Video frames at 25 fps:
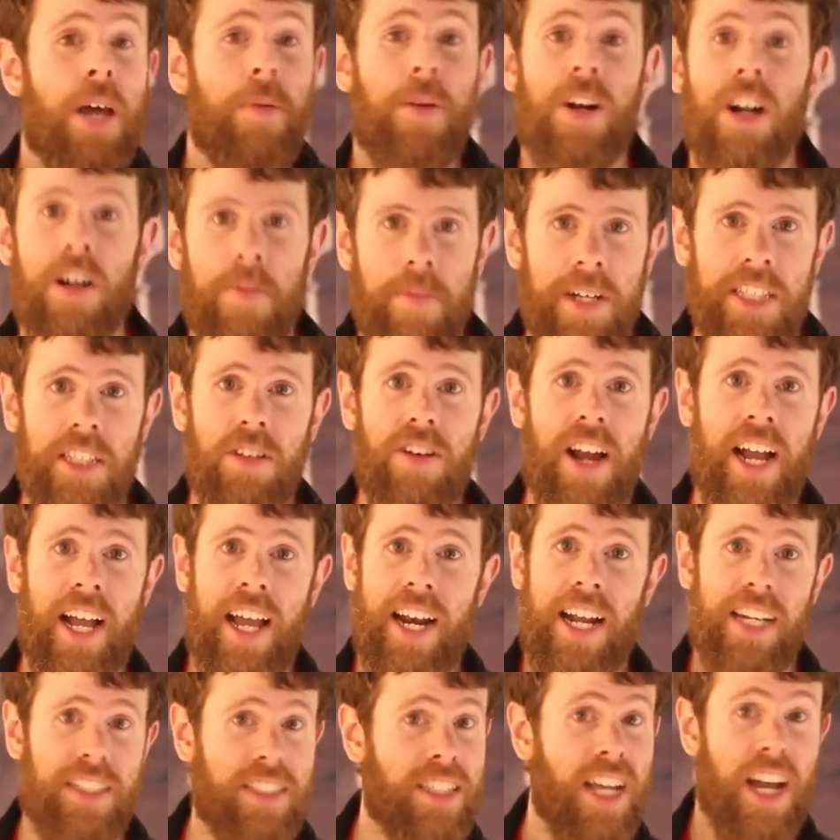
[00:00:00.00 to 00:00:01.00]
LeBron mete una
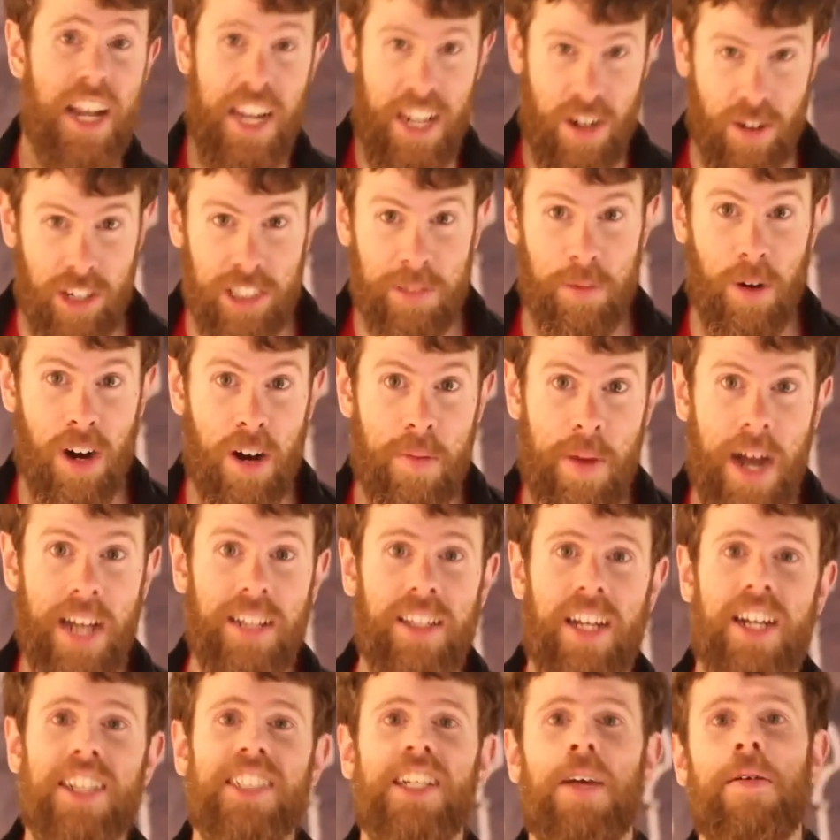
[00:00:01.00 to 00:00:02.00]
canasta, y no es broma,
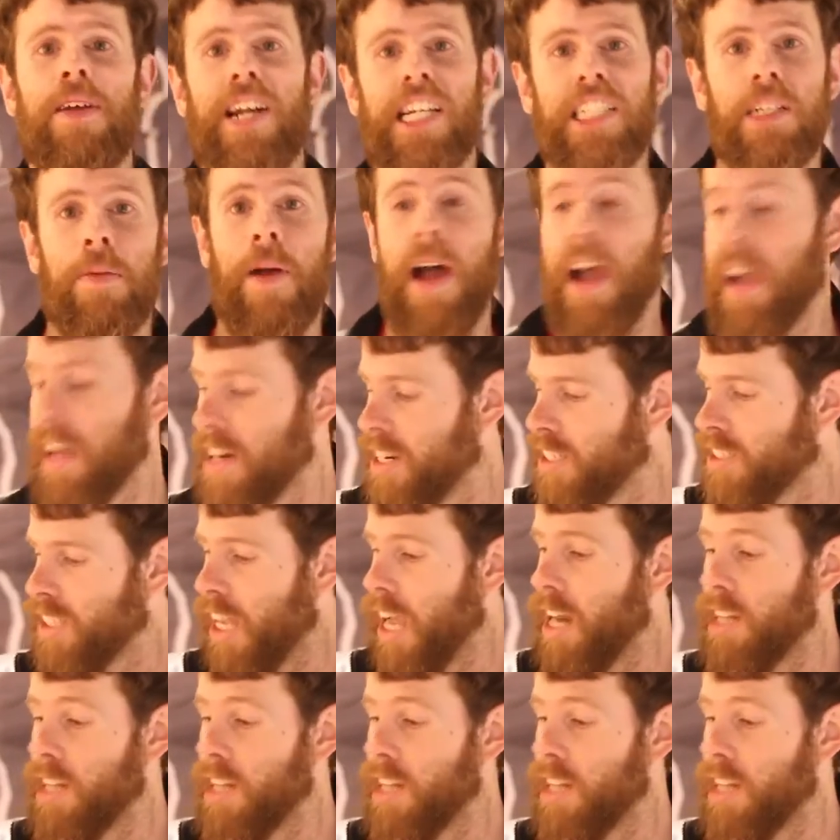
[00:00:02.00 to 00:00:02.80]
¿eh? tenéis que ver las imágenes.